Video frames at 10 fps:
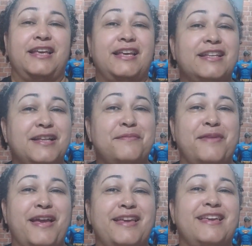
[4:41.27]
e
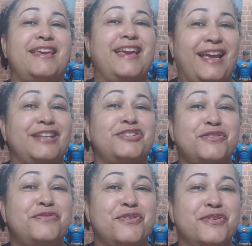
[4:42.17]
também que ele
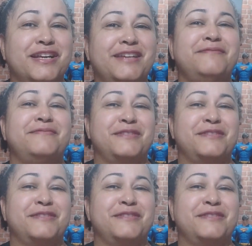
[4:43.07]
divulgue